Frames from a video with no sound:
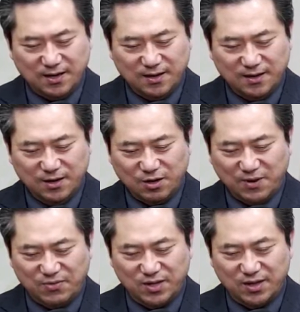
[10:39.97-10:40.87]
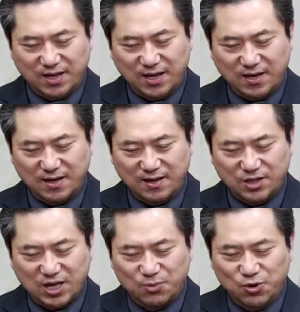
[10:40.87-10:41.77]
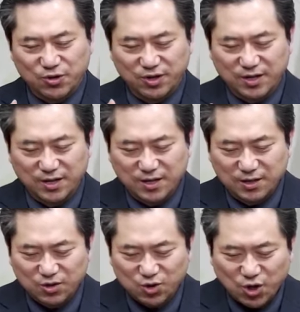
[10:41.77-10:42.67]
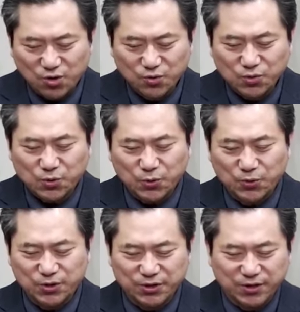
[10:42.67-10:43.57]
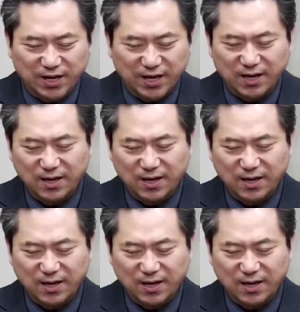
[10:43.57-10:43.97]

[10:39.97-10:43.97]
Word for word: 읽어봤는데 제목은 청소년의